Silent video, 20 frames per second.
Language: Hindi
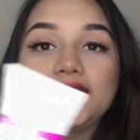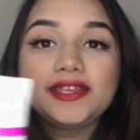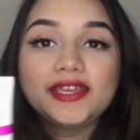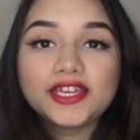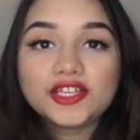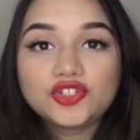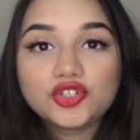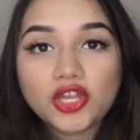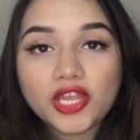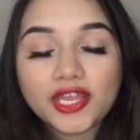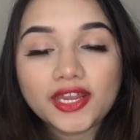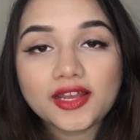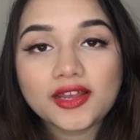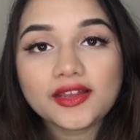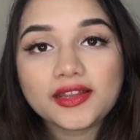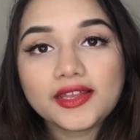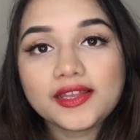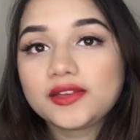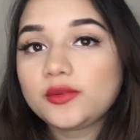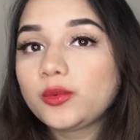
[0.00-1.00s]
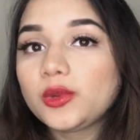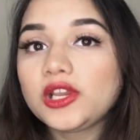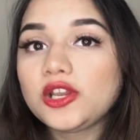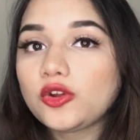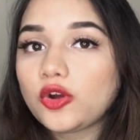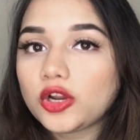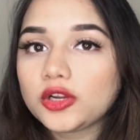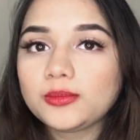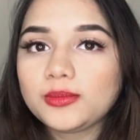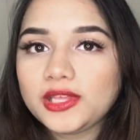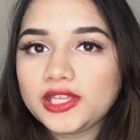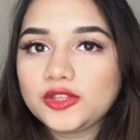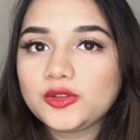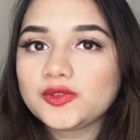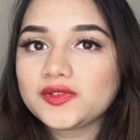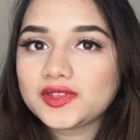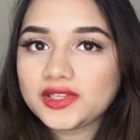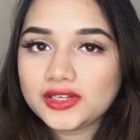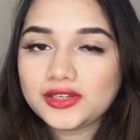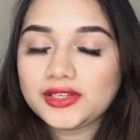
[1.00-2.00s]
ये जो है ना इट विल नॉट मेक
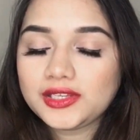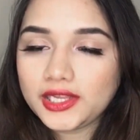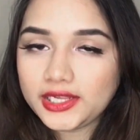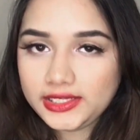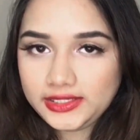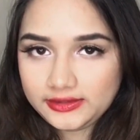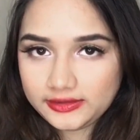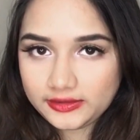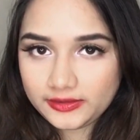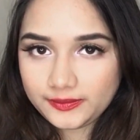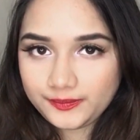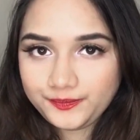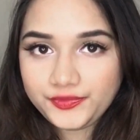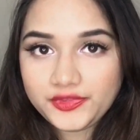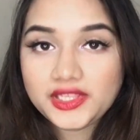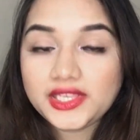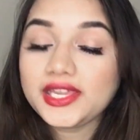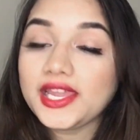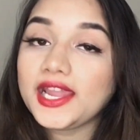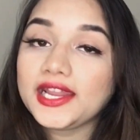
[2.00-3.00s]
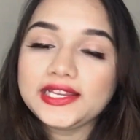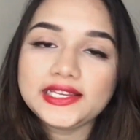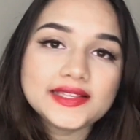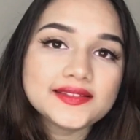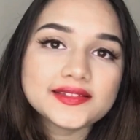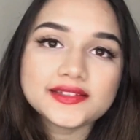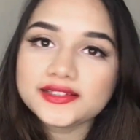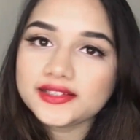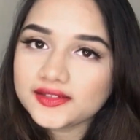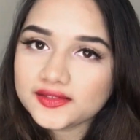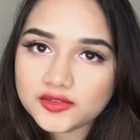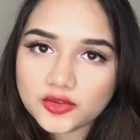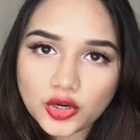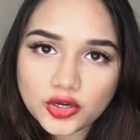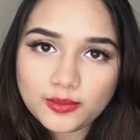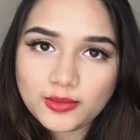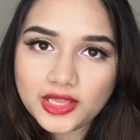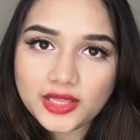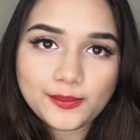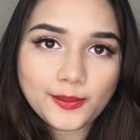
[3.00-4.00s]
योर स्किन टाइटर ठीक है एटलीस्ट इट डज़
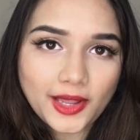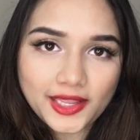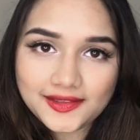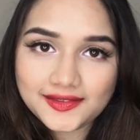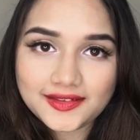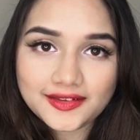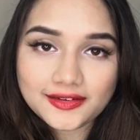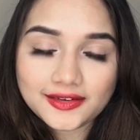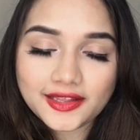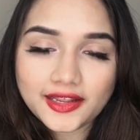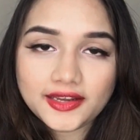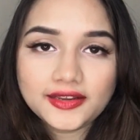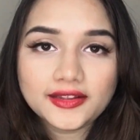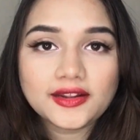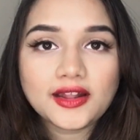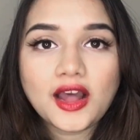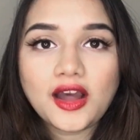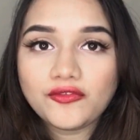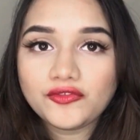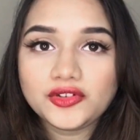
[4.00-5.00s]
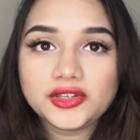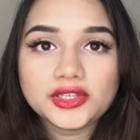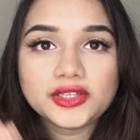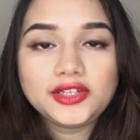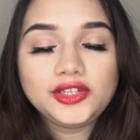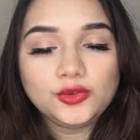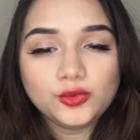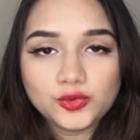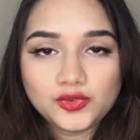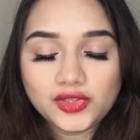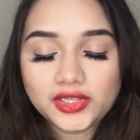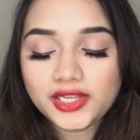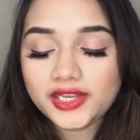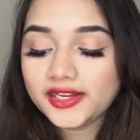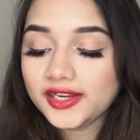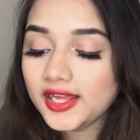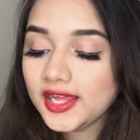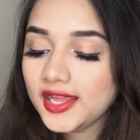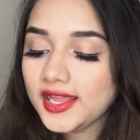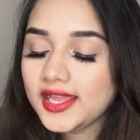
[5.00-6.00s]
नॉट मेक माई स्किन टाइटर आफ्टर यूजिंग
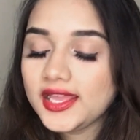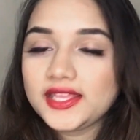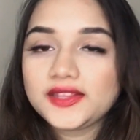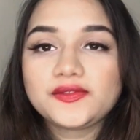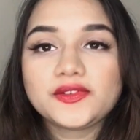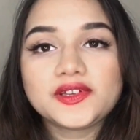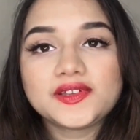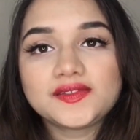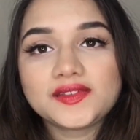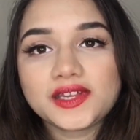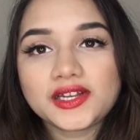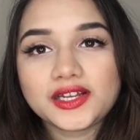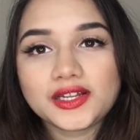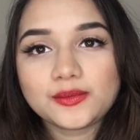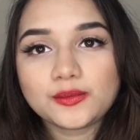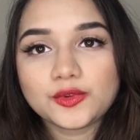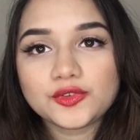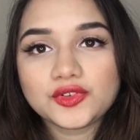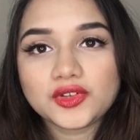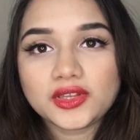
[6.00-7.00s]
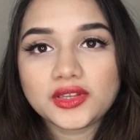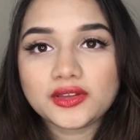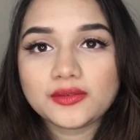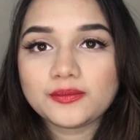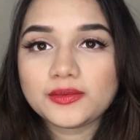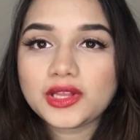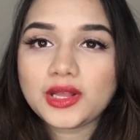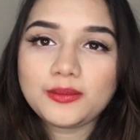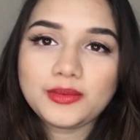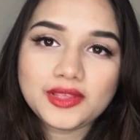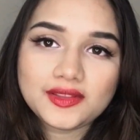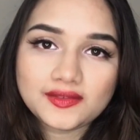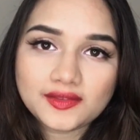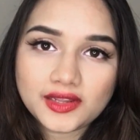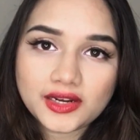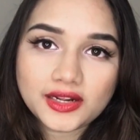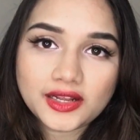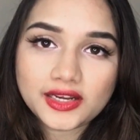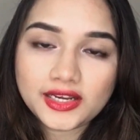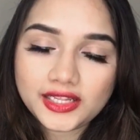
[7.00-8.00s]
इट इस वजह से अगर मुझे कभी इस
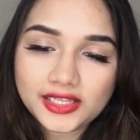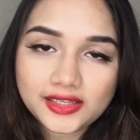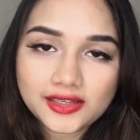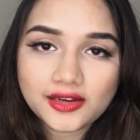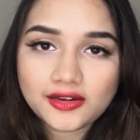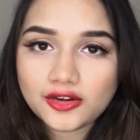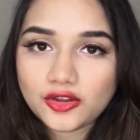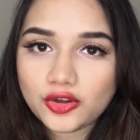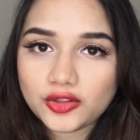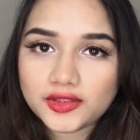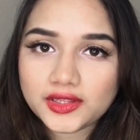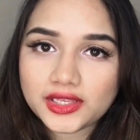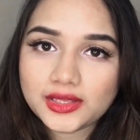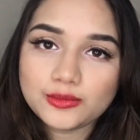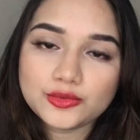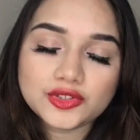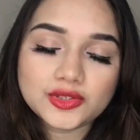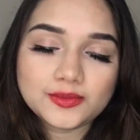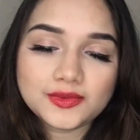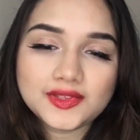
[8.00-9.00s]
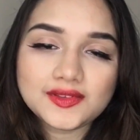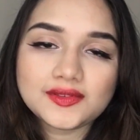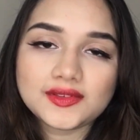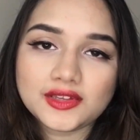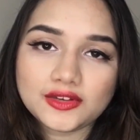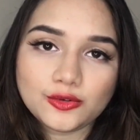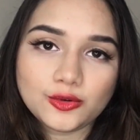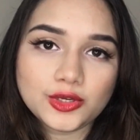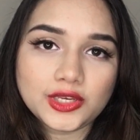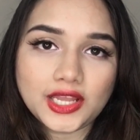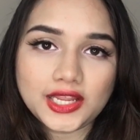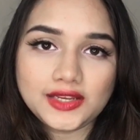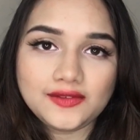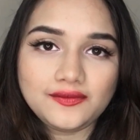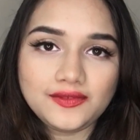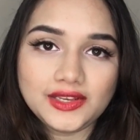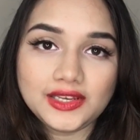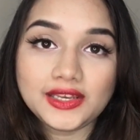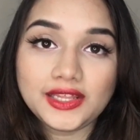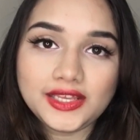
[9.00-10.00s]
तरह का नहीं करना होता कि मुझे अपनी स्किन को टाइट
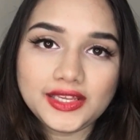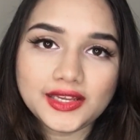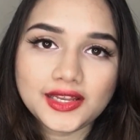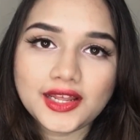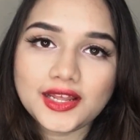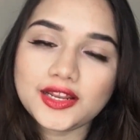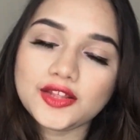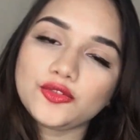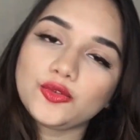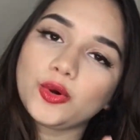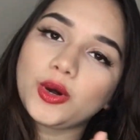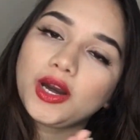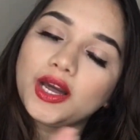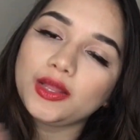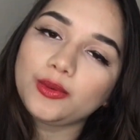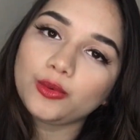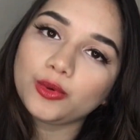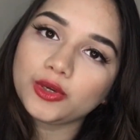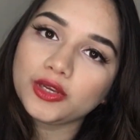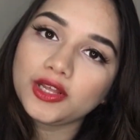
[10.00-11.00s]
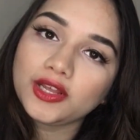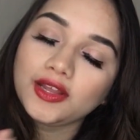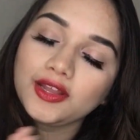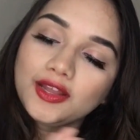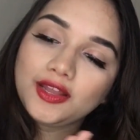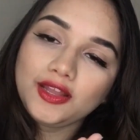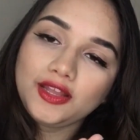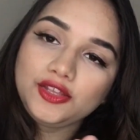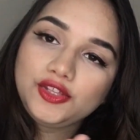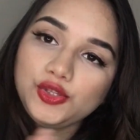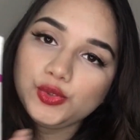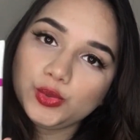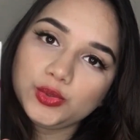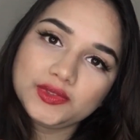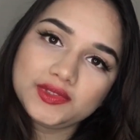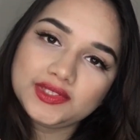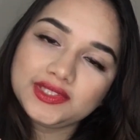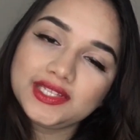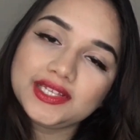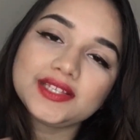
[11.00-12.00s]
फील नहीं कराना तो आई वुड
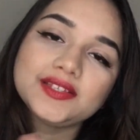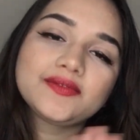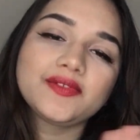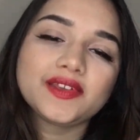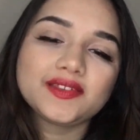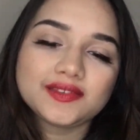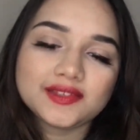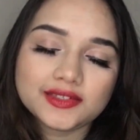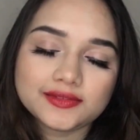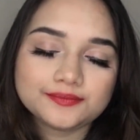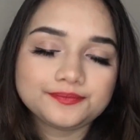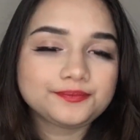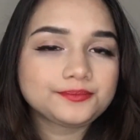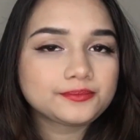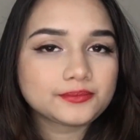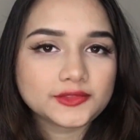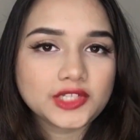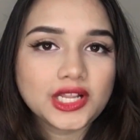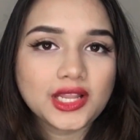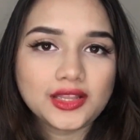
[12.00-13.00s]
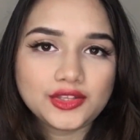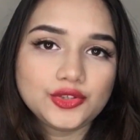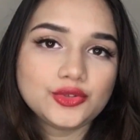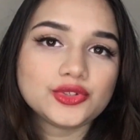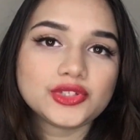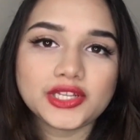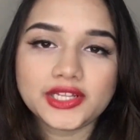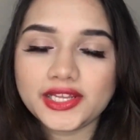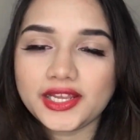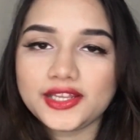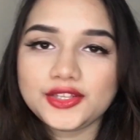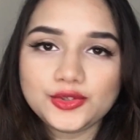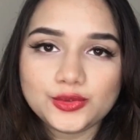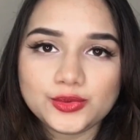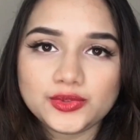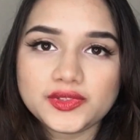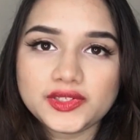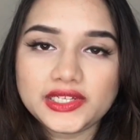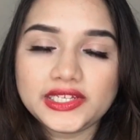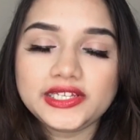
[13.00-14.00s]
यूज़ दिस वैसे यूजली आई
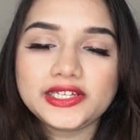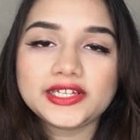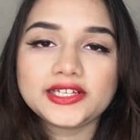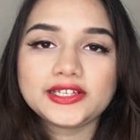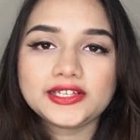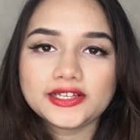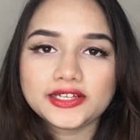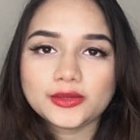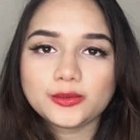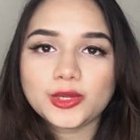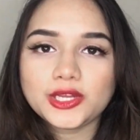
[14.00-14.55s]
यूज़ क्लीनिंग टेयर